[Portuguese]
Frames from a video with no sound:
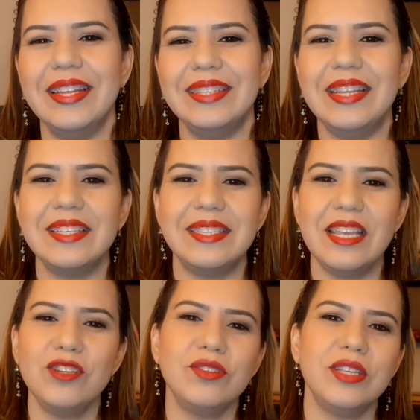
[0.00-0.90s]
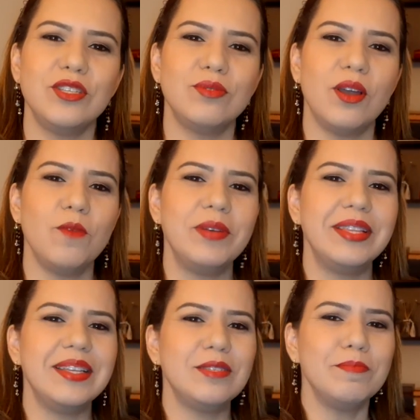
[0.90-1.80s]
Desejo sexual é uma
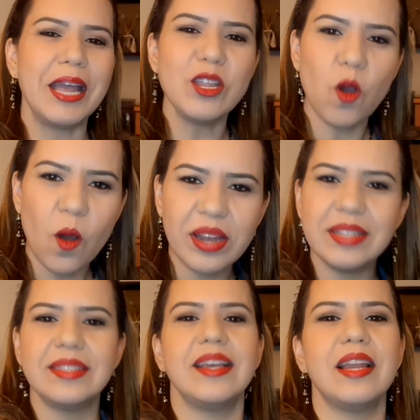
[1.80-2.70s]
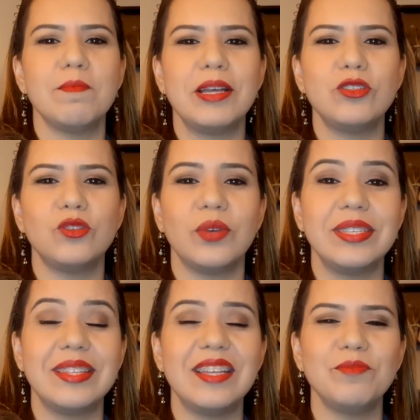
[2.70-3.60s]
das maiores
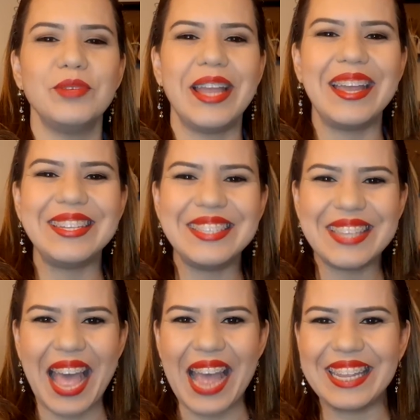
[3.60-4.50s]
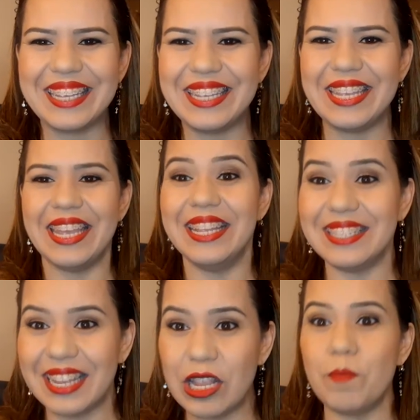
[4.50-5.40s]
reclamações das mulheres aqui,
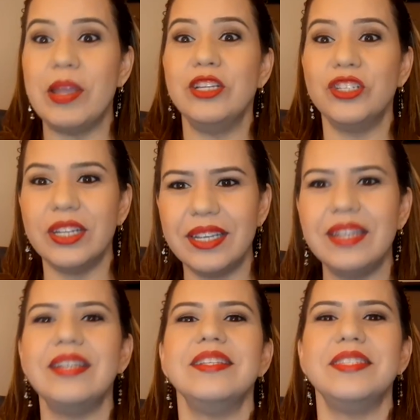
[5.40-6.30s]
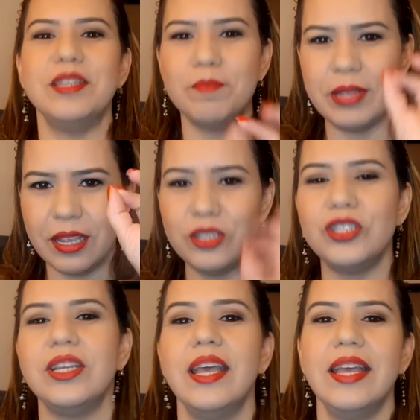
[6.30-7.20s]
exatamente aqui nesse
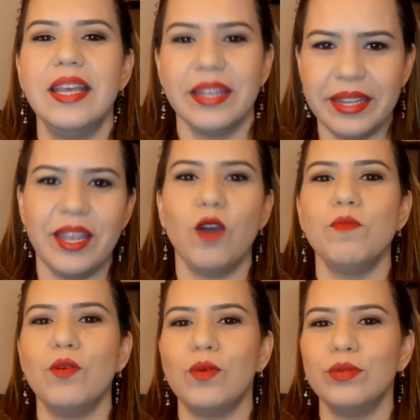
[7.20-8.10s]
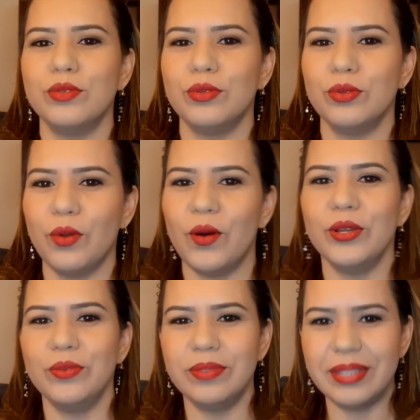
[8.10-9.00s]
ambiente que é o meu
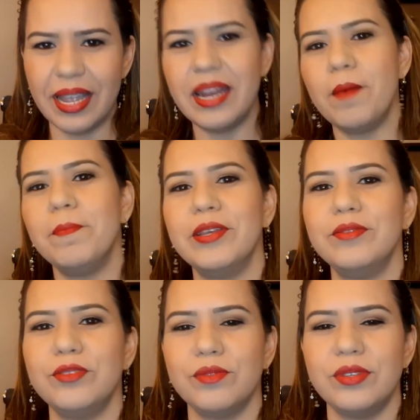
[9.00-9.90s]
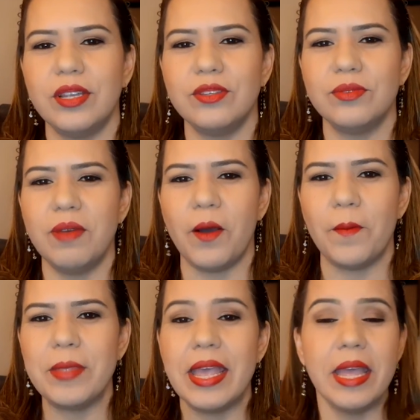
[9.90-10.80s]
consultório terapêutico
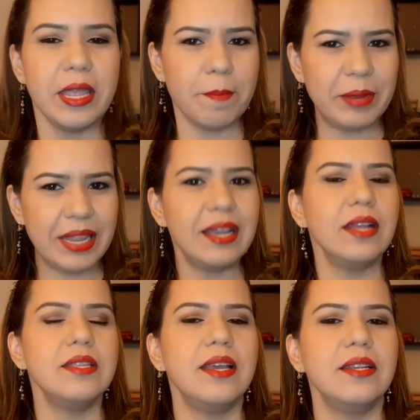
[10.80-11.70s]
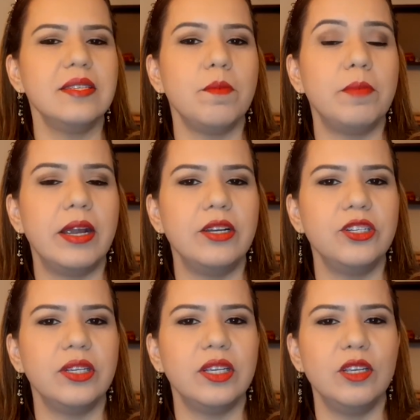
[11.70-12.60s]
sexual. E brincadeiras à
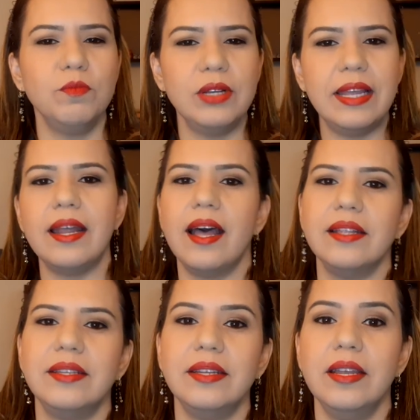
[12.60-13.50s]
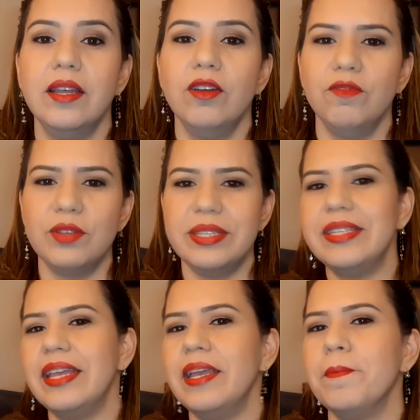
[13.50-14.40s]
parte aqui, mulherada,
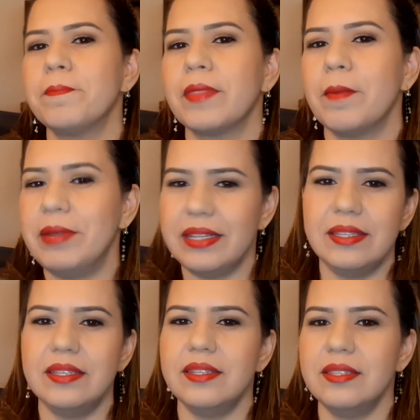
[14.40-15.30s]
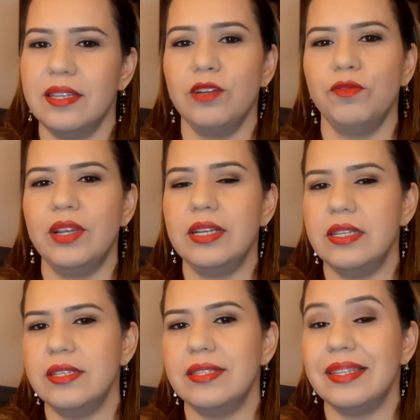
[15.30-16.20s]
você precisa ser
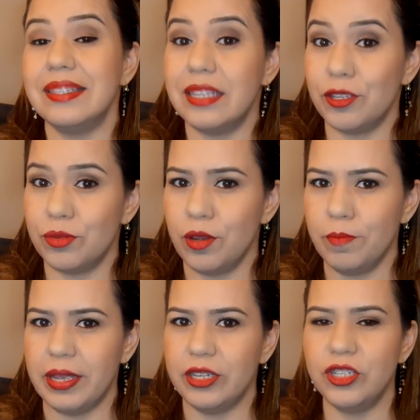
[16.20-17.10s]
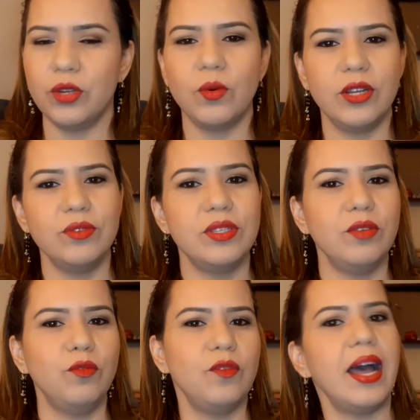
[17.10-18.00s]
feliz sexualmente. quando se
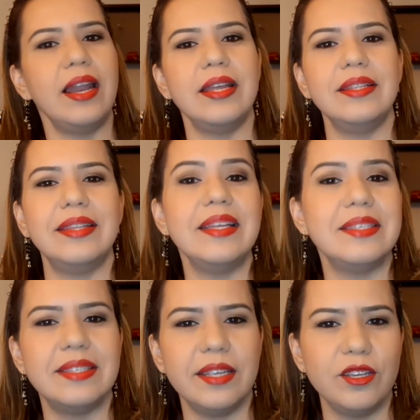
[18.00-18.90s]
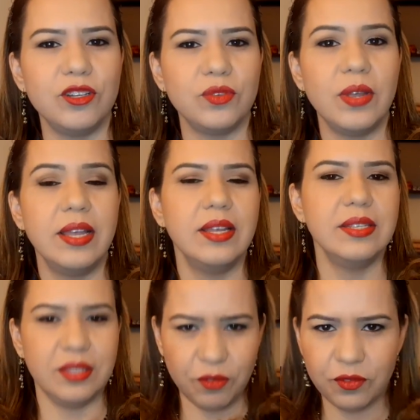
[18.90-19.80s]
fala em desejo,
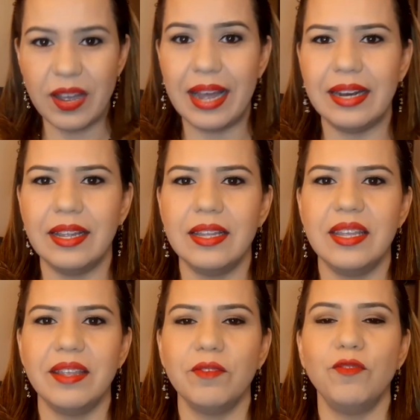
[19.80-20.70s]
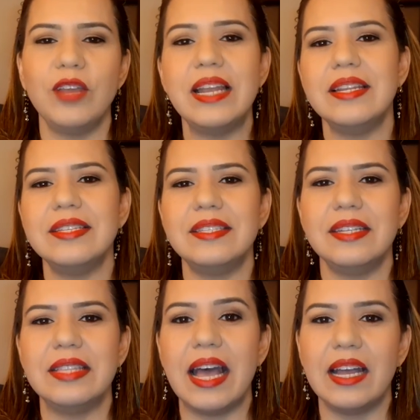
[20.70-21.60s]
se fala em
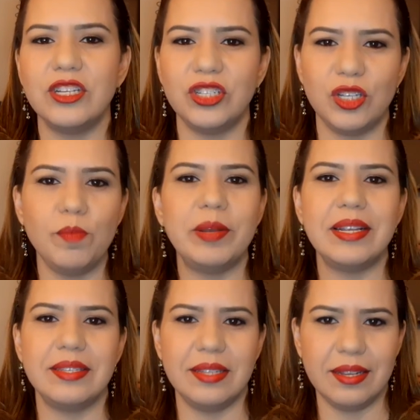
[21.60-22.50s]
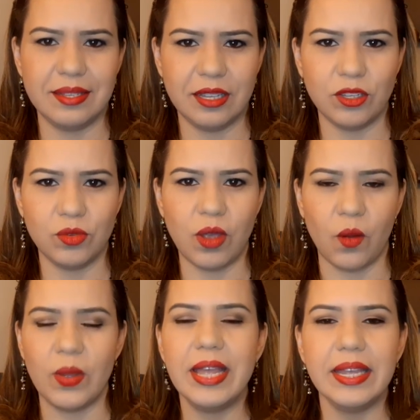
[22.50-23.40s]
felicidade e prazer
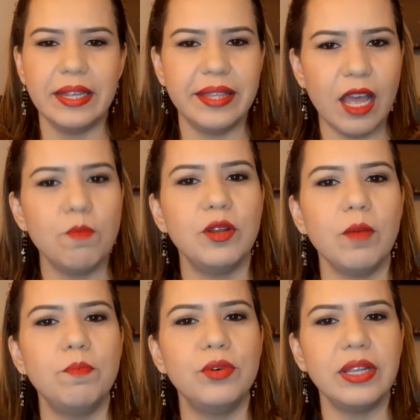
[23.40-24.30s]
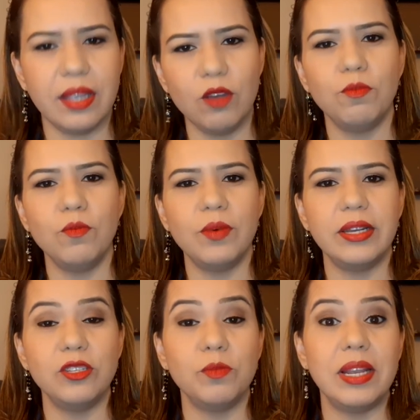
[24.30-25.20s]
sexual. E Débora, por que o
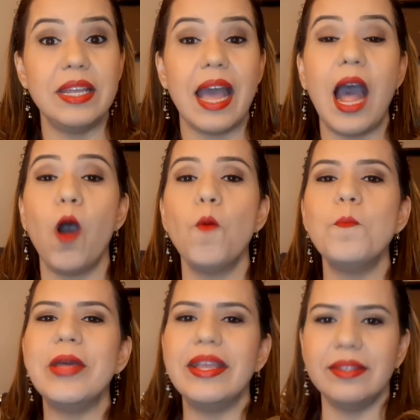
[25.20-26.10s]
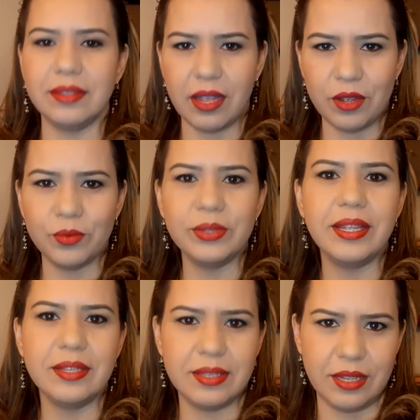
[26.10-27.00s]
pomparismo ele aumenta o
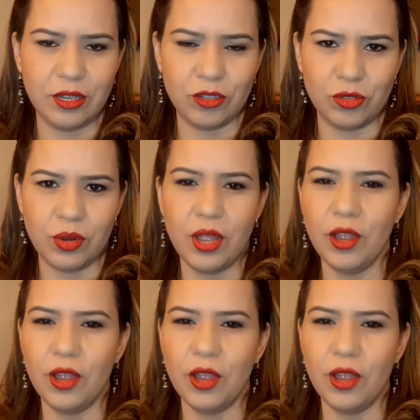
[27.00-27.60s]
desejo?